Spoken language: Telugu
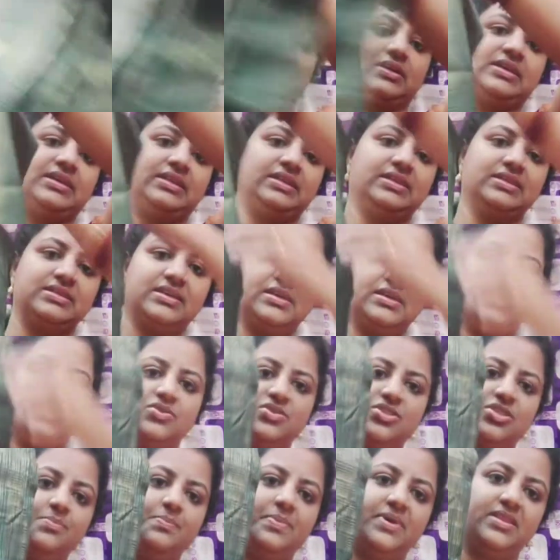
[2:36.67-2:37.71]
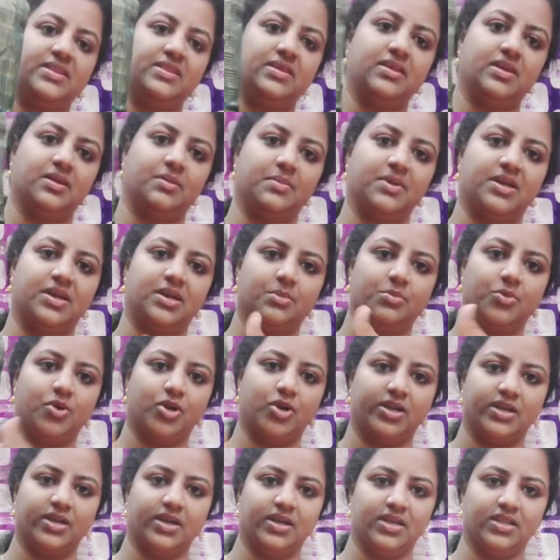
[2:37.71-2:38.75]
కింద సైడ్ వచ్చి అనమాట
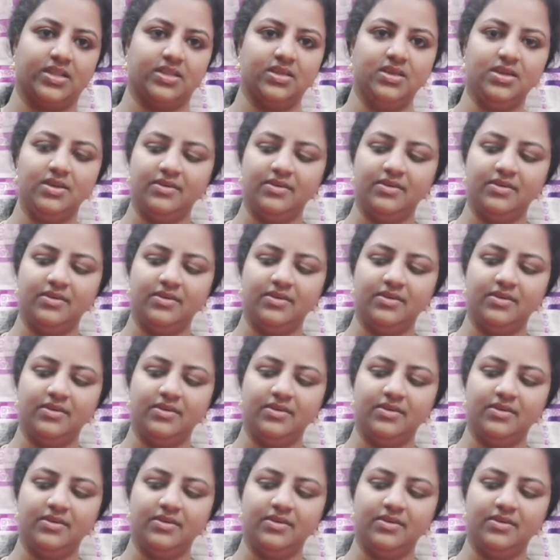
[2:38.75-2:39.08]
బార్డర్ అనేది